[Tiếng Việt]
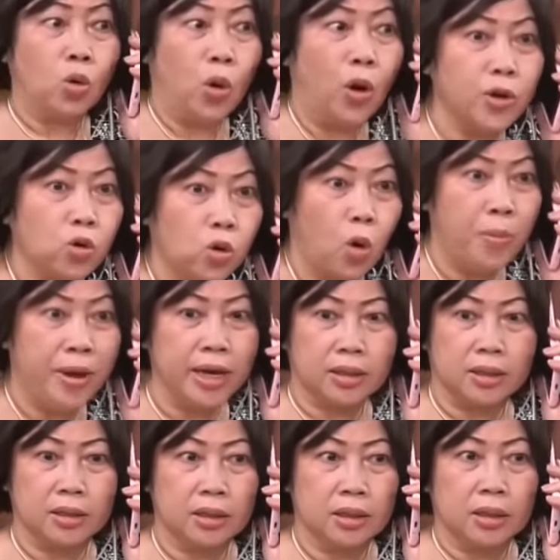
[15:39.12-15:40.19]
tôi nói cho cô
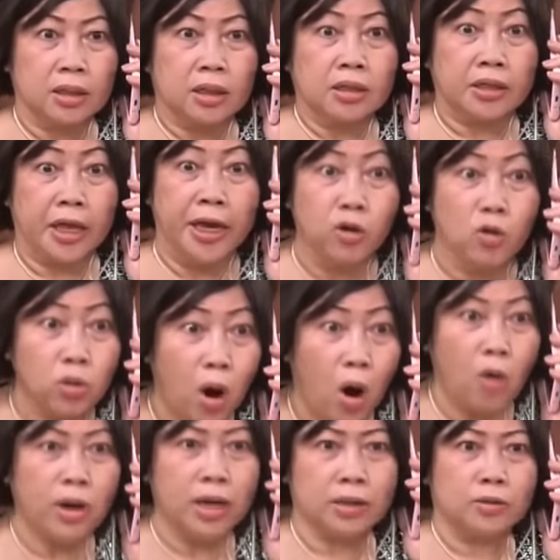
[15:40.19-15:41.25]
biết tiền của
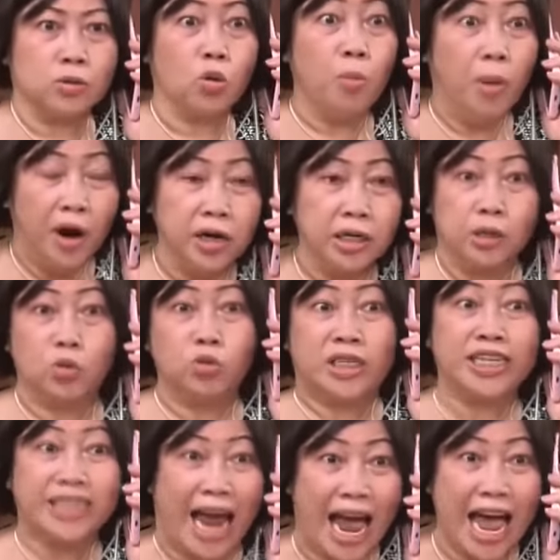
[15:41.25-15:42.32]
cô á tôi mượn thì
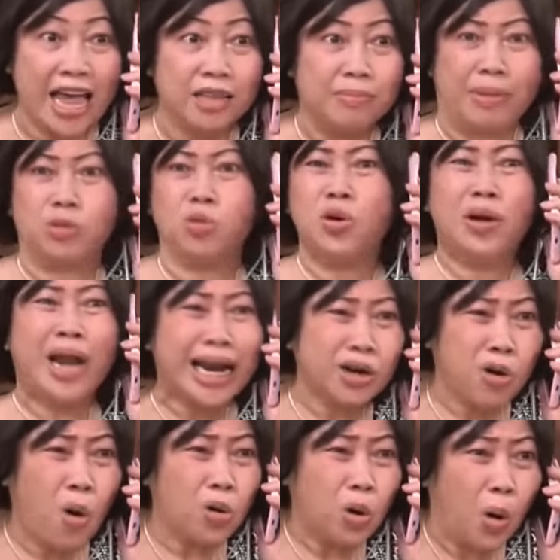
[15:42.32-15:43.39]
tôi sẽ trả mà tôi nói
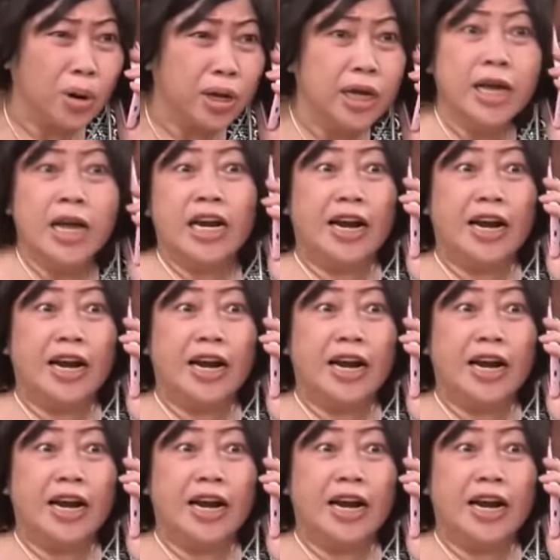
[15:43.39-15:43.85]
rắc cô rồi